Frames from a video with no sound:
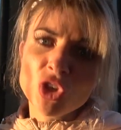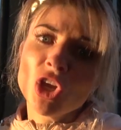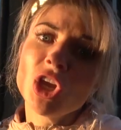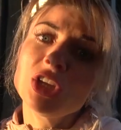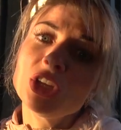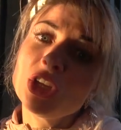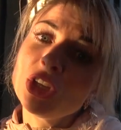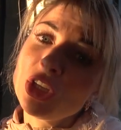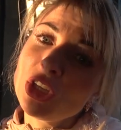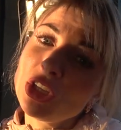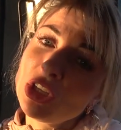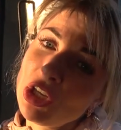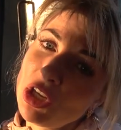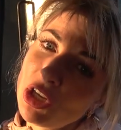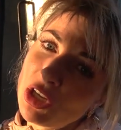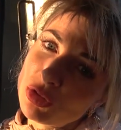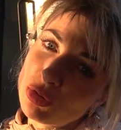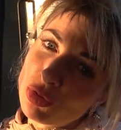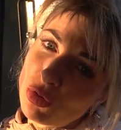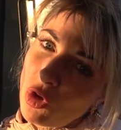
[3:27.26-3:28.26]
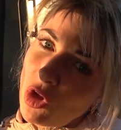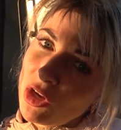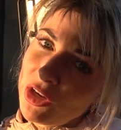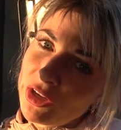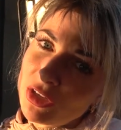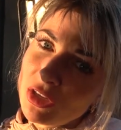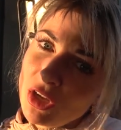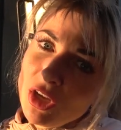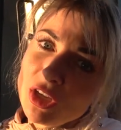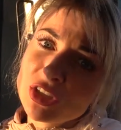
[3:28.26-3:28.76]
Не-не-не-не,
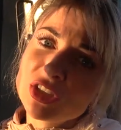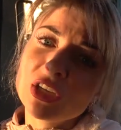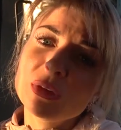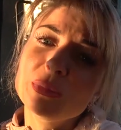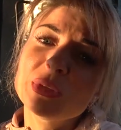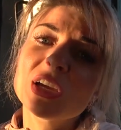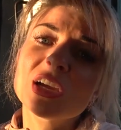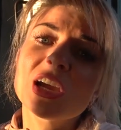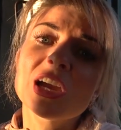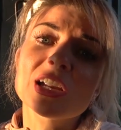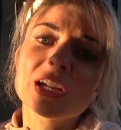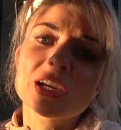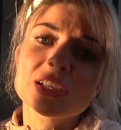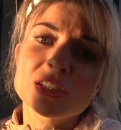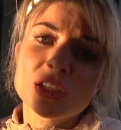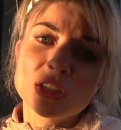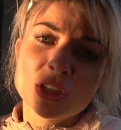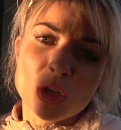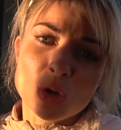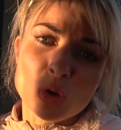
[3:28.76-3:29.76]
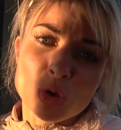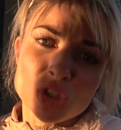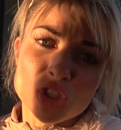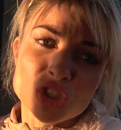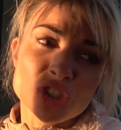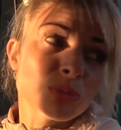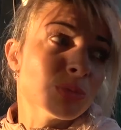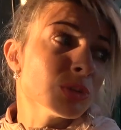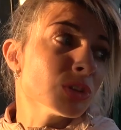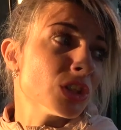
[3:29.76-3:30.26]
Толик, ты мне гораздо
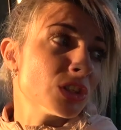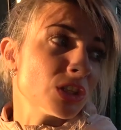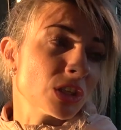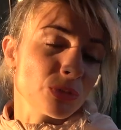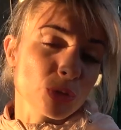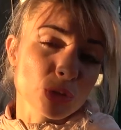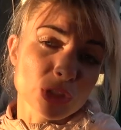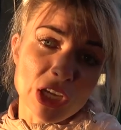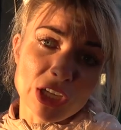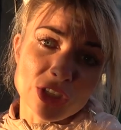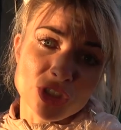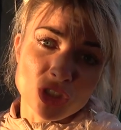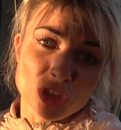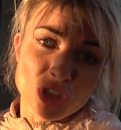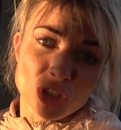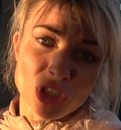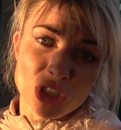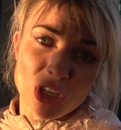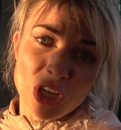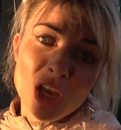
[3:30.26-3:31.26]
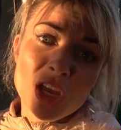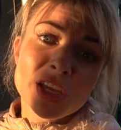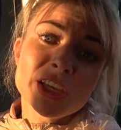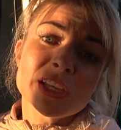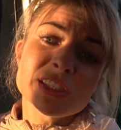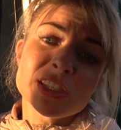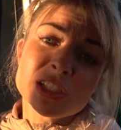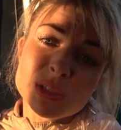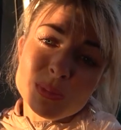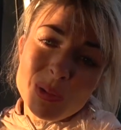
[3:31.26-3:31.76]
дороже, чем вот этот вот А4.
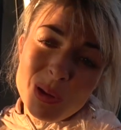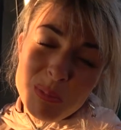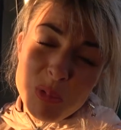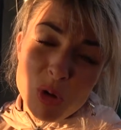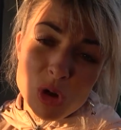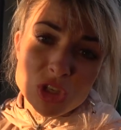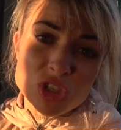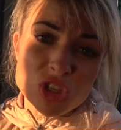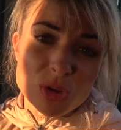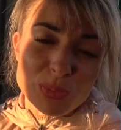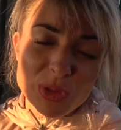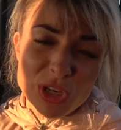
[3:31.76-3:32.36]
Я за тебя больше